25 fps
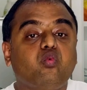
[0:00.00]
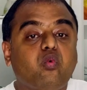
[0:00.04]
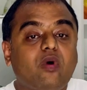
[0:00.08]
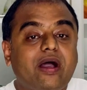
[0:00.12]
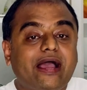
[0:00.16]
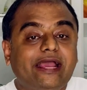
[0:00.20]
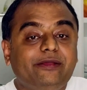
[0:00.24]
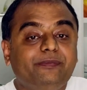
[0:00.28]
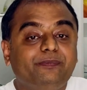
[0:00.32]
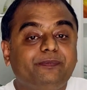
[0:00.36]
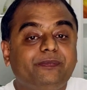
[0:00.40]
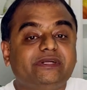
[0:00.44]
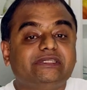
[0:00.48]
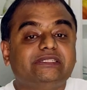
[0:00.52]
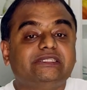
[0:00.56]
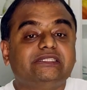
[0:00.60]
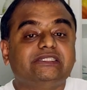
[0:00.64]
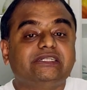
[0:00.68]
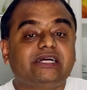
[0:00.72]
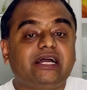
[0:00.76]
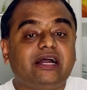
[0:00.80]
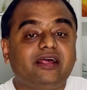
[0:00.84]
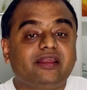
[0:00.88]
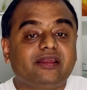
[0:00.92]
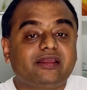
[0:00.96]

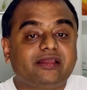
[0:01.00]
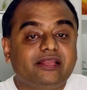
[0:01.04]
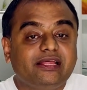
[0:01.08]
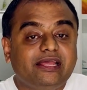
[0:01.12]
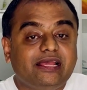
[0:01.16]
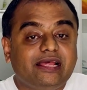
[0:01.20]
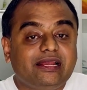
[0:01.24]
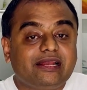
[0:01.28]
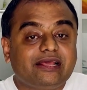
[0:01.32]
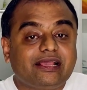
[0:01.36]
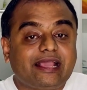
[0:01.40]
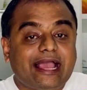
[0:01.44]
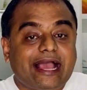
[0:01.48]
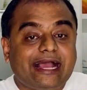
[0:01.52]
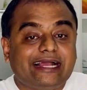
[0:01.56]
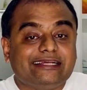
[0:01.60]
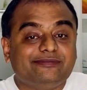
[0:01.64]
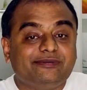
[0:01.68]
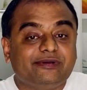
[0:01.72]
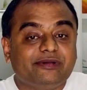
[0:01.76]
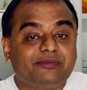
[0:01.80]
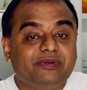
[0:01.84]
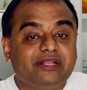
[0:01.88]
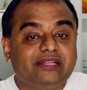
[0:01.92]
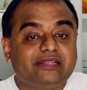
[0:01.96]
5% का रियल
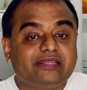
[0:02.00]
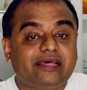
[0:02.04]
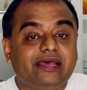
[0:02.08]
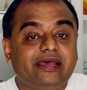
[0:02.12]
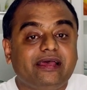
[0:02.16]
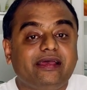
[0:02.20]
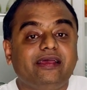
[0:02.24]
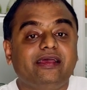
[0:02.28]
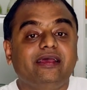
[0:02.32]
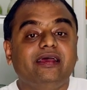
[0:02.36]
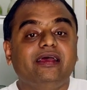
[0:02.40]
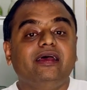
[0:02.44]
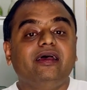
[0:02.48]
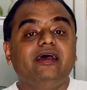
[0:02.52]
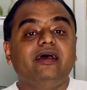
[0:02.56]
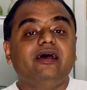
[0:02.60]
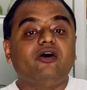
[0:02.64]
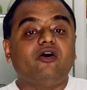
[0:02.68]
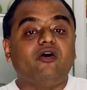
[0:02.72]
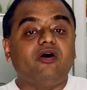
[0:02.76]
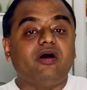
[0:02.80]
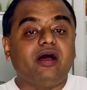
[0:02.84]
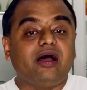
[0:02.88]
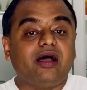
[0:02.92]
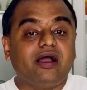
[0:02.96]
कैशबैक मिलता है
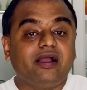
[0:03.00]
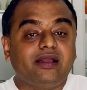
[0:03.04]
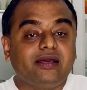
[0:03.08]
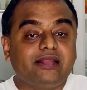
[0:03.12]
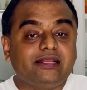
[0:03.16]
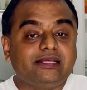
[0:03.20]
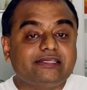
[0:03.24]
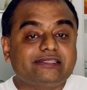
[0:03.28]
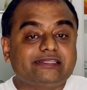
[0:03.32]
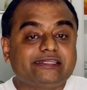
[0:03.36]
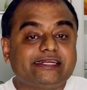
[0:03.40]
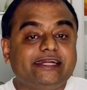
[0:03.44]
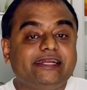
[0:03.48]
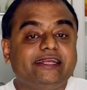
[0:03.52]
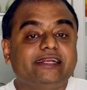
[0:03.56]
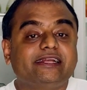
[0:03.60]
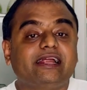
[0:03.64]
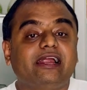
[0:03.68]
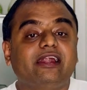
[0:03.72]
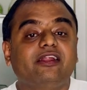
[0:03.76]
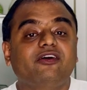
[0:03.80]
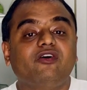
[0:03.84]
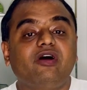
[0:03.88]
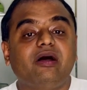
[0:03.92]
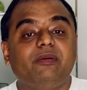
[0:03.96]
अगर इस क्रेडिट
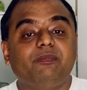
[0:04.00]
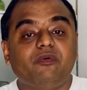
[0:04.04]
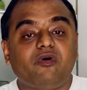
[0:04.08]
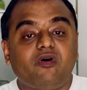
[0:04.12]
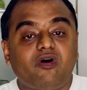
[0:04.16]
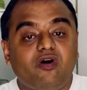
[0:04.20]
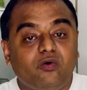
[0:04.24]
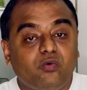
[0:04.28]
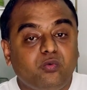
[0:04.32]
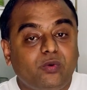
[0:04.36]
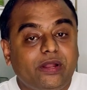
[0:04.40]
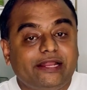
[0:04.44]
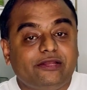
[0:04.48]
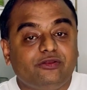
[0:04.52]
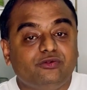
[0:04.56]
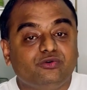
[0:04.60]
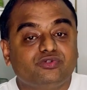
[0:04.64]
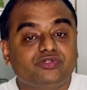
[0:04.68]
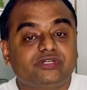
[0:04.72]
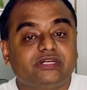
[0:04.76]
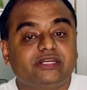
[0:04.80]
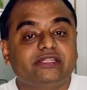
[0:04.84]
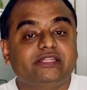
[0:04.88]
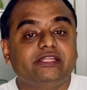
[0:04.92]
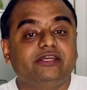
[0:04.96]
कार्ड को आप ऑफलाइन
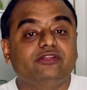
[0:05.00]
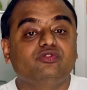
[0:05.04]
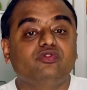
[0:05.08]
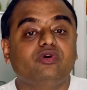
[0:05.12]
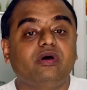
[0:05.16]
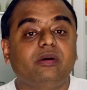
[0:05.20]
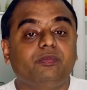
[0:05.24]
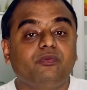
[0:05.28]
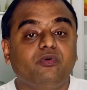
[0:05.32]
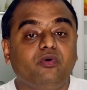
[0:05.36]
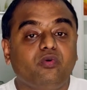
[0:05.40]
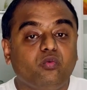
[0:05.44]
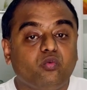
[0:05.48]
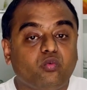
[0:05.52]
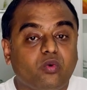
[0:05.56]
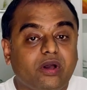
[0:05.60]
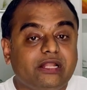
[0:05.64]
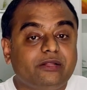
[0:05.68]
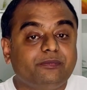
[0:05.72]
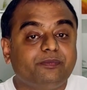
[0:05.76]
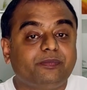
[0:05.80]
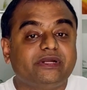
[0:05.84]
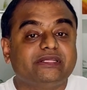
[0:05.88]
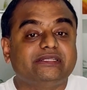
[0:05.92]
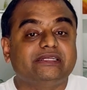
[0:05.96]
यूज करते हैं तो आपको
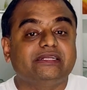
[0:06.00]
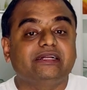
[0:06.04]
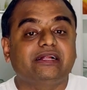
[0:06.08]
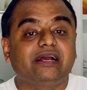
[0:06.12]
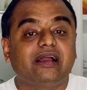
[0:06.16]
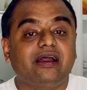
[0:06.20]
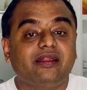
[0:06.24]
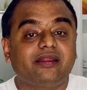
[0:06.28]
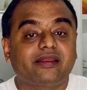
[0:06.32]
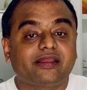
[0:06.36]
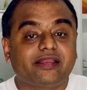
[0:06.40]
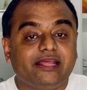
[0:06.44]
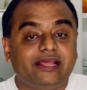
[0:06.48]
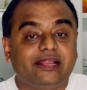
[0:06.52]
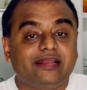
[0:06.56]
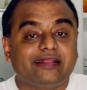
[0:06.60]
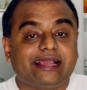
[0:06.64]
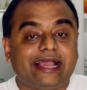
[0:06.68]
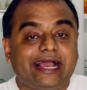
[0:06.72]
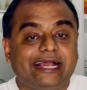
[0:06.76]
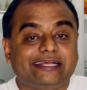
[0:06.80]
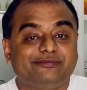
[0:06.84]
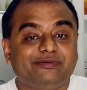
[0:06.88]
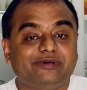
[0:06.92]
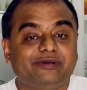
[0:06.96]
1% का रियल
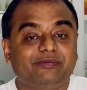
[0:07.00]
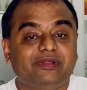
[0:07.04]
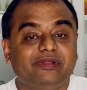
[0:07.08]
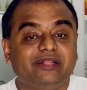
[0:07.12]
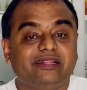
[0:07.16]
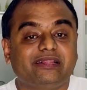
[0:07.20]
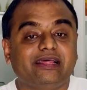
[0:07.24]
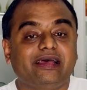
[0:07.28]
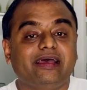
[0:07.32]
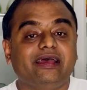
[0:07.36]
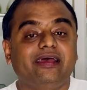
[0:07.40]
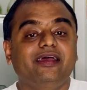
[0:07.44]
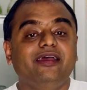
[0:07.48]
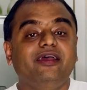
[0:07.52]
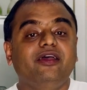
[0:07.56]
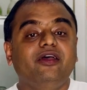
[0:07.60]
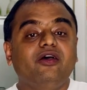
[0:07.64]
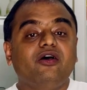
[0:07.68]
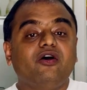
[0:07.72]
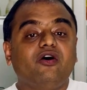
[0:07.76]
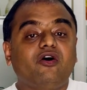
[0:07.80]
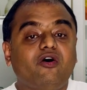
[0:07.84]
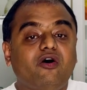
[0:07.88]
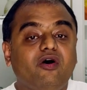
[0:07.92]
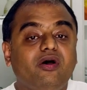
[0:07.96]
कैशबैक मिलता है
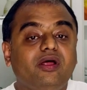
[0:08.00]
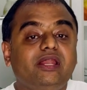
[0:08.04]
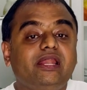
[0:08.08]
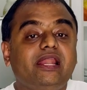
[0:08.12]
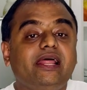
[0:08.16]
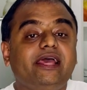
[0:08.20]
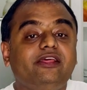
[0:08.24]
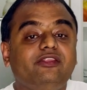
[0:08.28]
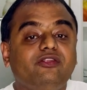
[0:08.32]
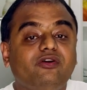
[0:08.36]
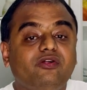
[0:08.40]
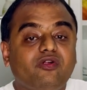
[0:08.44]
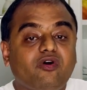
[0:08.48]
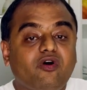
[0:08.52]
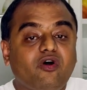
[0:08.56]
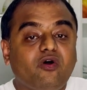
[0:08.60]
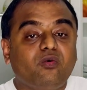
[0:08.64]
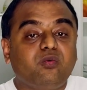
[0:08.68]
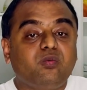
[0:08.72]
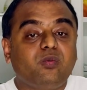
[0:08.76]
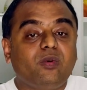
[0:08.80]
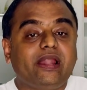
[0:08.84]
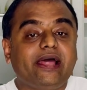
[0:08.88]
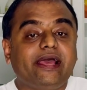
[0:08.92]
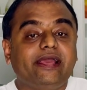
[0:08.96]
ऑनलाइन और
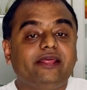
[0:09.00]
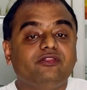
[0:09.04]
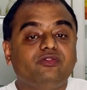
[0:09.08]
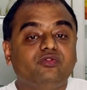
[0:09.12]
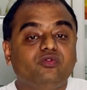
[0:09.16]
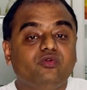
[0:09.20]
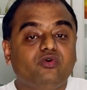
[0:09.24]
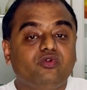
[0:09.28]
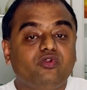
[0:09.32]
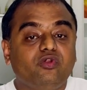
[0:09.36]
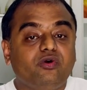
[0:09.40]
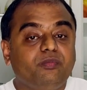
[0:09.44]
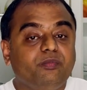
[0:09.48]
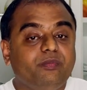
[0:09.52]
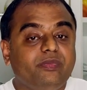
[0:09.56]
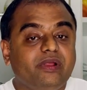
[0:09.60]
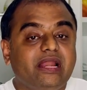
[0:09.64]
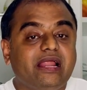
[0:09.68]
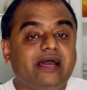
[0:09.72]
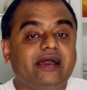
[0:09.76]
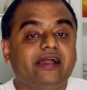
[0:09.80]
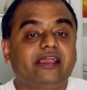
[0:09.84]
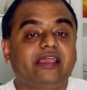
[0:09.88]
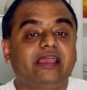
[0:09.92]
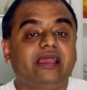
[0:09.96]
ऑफलाइन दोनों
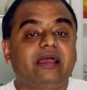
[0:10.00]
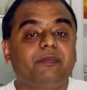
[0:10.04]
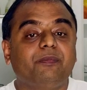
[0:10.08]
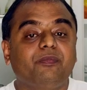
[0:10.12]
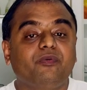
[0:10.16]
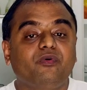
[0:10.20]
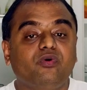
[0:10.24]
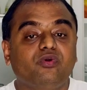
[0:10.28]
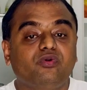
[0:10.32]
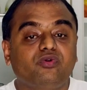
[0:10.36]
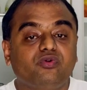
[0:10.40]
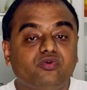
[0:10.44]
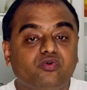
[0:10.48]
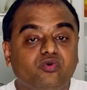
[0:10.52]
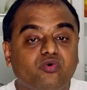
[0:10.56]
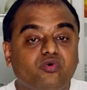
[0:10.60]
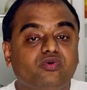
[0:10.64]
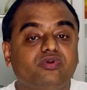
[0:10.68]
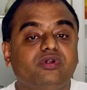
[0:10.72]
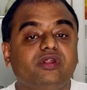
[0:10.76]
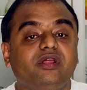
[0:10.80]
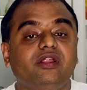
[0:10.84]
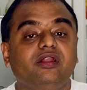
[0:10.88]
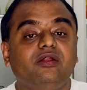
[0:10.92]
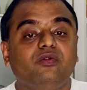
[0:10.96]
मिला के आपको
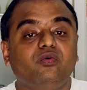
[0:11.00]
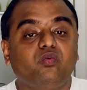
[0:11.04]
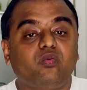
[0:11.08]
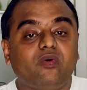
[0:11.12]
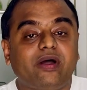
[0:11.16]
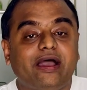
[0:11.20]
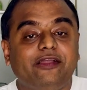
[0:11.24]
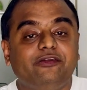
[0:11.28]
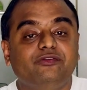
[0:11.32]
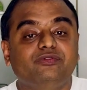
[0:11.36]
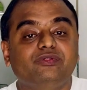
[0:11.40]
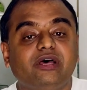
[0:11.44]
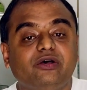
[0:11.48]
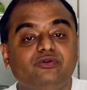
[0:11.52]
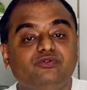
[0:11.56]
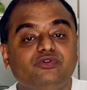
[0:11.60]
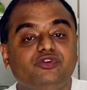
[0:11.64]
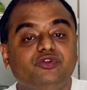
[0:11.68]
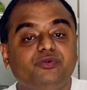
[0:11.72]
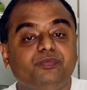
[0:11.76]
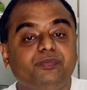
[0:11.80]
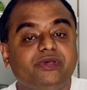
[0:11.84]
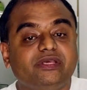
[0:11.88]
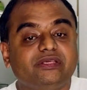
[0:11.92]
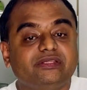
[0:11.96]
टोटल फाइव थाउजेंड
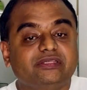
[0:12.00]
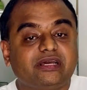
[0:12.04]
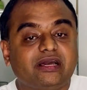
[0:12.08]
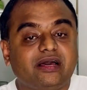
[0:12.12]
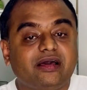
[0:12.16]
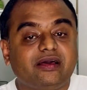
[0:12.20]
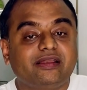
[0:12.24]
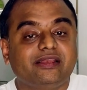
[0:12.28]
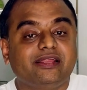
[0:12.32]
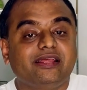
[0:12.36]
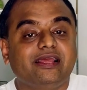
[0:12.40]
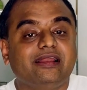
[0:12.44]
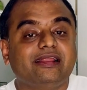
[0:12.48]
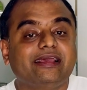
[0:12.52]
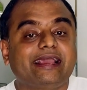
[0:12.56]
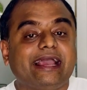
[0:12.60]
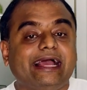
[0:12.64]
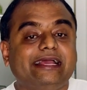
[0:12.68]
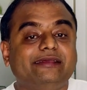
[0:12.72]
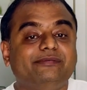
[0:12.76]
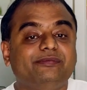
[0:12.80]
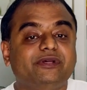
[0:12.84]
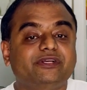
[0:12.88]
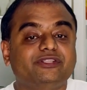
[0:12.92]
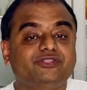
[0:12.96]
रुपीज का रियल
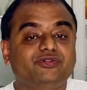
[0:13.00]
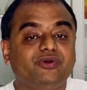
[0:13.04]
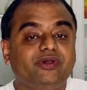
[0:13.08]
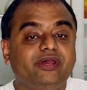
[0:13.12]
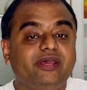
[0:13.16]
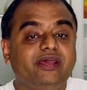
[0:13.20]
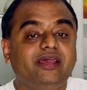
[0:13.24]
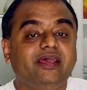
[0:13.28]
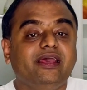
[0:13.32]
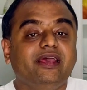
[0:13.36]
कैशबैक जो है